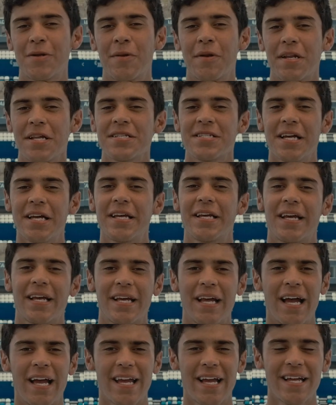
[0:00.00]
sonrisa y
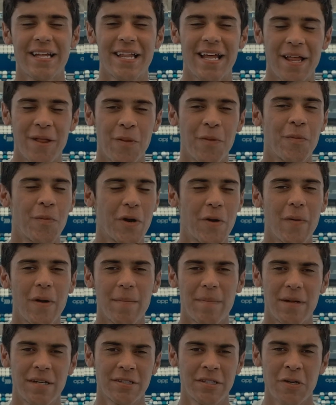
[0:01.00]
que haya dado un muy
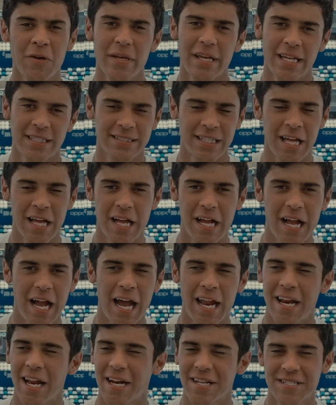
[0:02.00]
buen partido y hasta
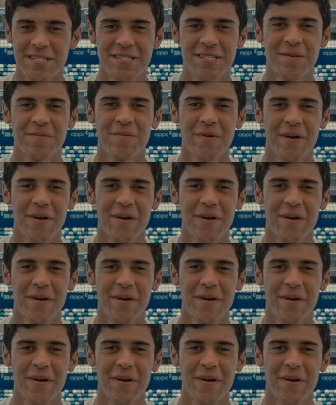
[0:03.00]
ganar si se